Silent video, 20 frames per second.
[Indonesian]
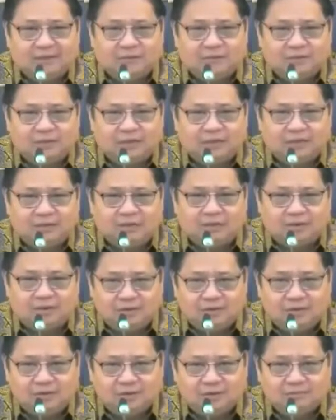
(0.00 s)
juta
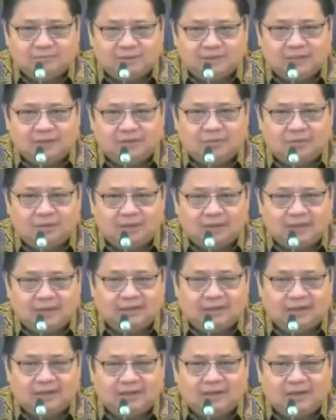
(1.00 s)
ton minyak
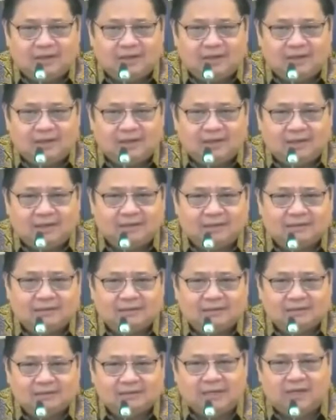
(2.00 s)
goreng dan ada
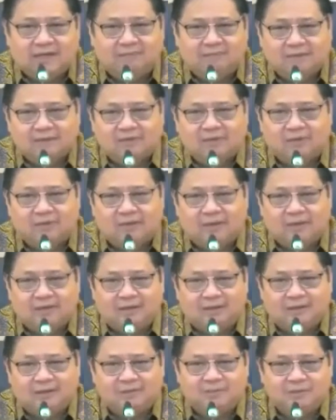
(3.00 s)
ketersediaan pasokan
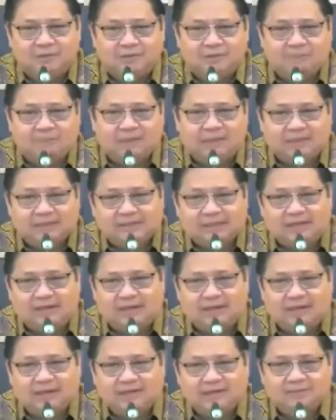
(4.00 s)
ataupun sebagai
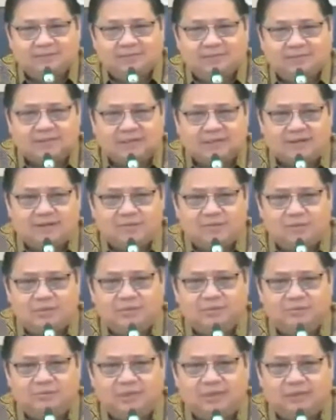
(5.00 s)
cadangan sebesar
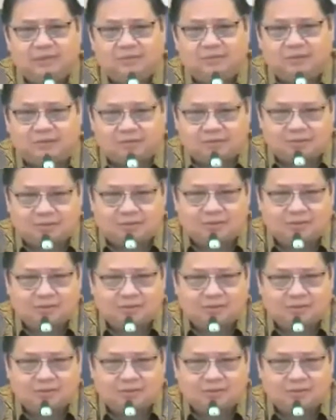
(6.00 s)
2 juta ton.